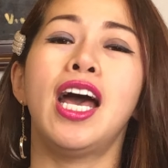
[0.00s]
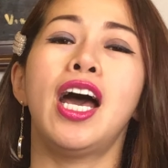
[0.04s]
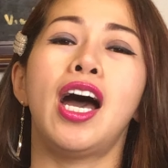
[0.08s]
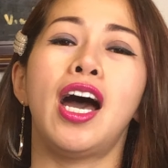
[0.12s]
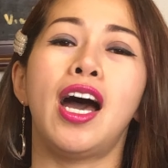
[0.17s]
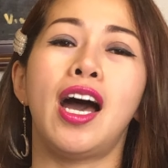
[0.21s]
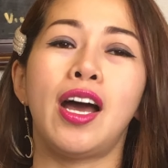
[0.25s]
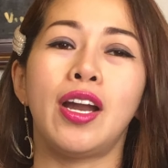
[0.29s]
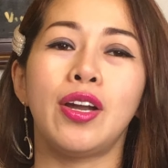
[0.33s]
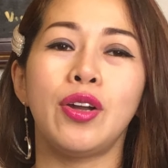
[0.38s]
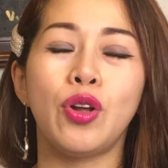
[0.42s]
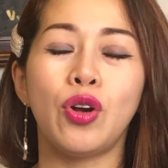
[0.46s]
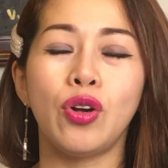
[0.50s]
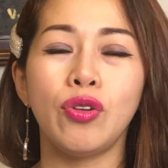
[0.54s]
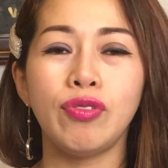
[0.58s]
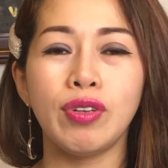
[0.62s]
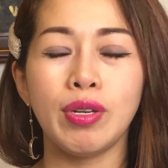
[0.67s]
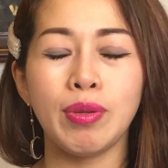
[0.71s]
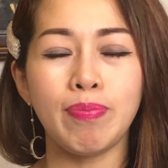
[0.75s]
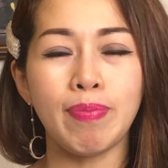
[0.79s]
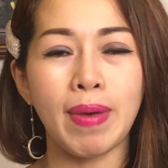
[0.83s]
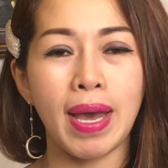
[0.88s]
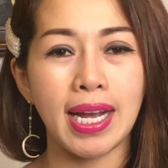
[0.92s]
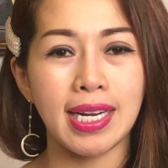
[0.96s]
à, đối
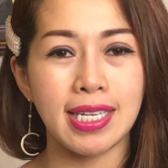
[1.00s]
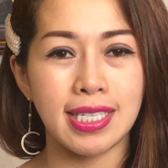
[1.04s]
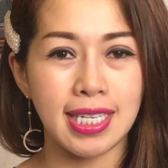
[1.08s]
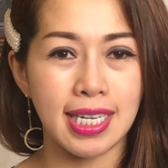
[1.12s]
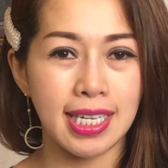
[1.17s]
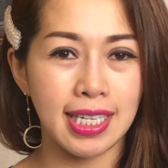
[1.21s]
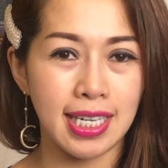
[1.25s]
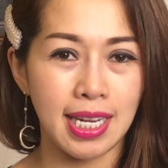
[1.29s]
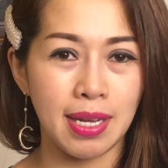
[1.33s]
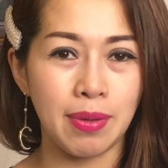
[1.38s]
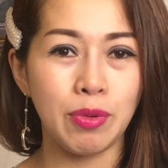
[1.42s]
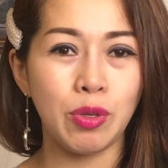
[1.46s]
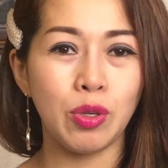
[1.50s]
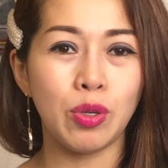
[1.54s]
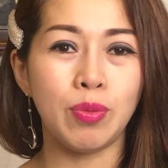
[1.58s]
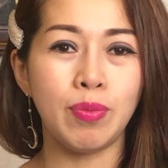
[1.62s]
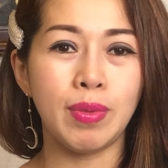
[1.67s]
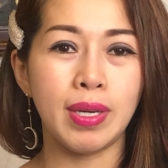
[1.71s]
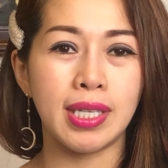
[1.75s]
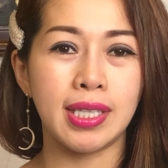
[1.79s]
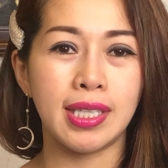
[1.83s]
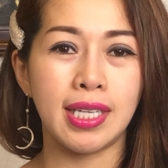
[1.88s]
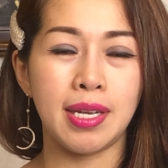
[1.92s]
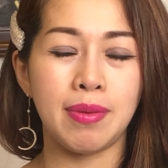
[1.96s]
với bàn trang điểm của
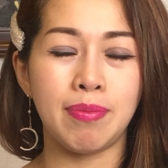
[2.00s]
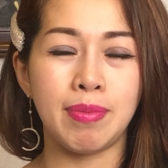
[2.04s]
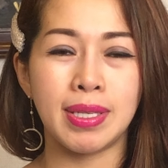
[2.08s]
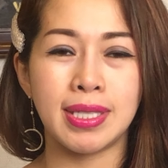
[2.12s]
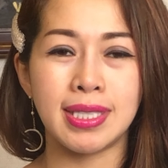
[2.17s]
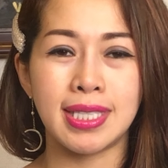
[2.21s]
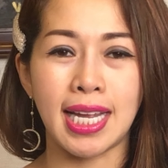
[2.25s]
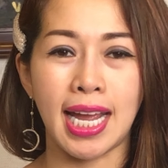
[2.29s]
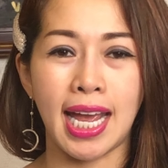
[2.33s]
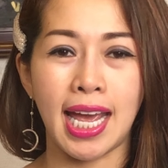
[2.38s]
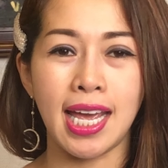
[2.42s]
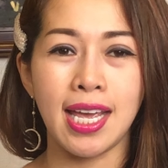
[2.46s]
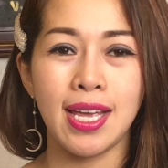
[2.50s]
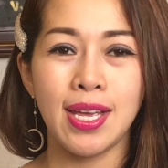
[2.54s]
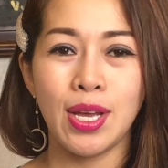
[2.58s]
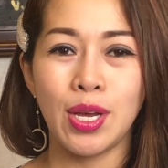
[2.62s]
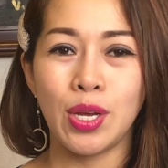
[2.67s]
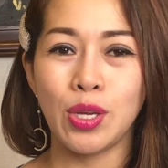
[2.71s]
mình thì mình sẽ